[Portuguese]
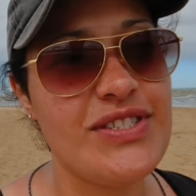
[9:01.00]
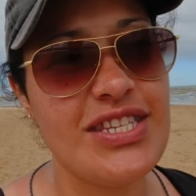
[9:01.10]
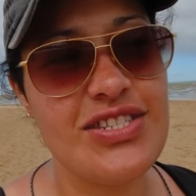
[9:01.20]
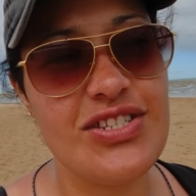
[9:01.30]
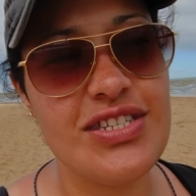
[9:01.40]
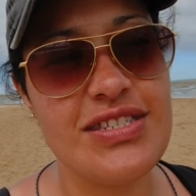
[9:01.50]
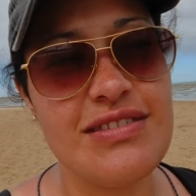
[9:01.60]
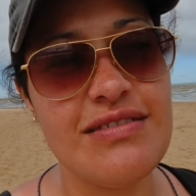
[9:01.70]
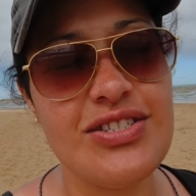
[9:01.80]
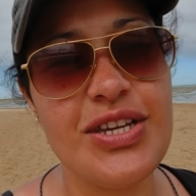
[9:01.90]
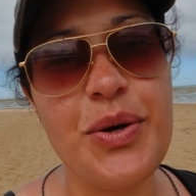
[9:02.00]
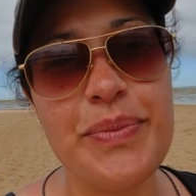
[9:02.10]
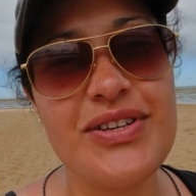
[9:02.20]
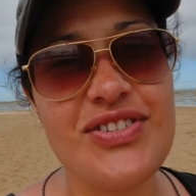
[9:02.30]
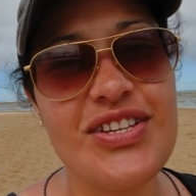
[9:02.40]
vocês digam
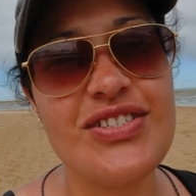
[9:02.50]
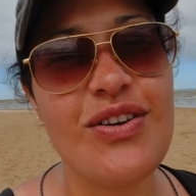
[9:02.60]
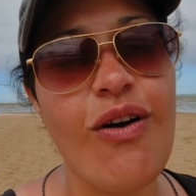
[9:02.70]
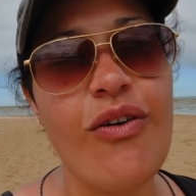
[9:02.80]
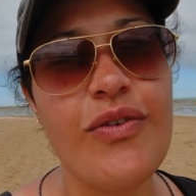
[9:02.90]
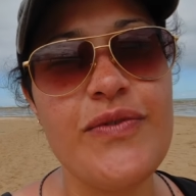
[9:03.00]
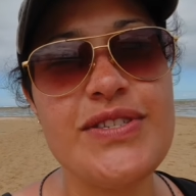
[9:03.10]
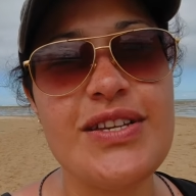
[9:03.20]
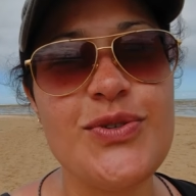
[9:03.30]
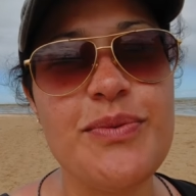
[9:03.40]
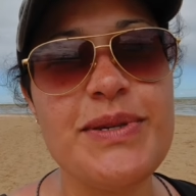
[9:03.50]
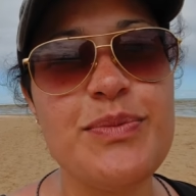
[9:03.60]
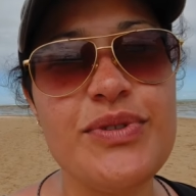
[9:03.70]
pra gente qual você achou mais